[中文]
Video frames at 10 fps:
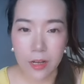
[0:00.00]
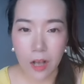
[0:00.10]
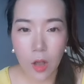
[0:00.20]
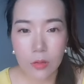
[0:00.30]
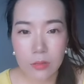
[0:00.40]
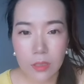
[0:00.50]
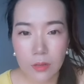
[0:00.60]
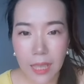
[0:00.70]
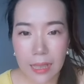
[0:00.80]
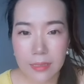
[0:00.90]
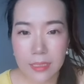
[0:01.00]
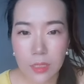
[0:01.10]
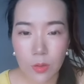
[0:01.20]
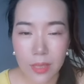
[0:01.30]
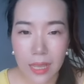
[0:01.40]
然后到他
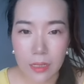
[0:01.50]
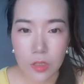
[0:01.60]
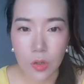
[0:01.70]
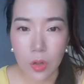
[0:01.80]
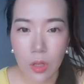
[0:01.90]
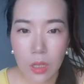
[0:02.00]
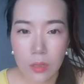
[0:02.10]
四个月大的时候，